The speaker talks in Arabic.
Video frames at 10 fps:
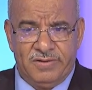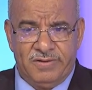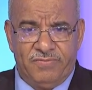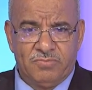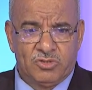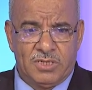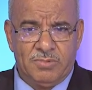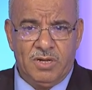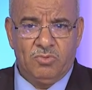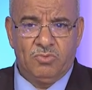في
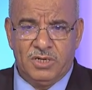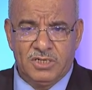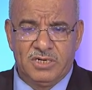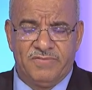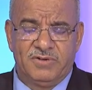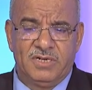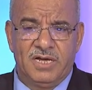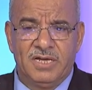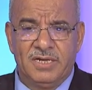المجتمع وخرجنا في النهايه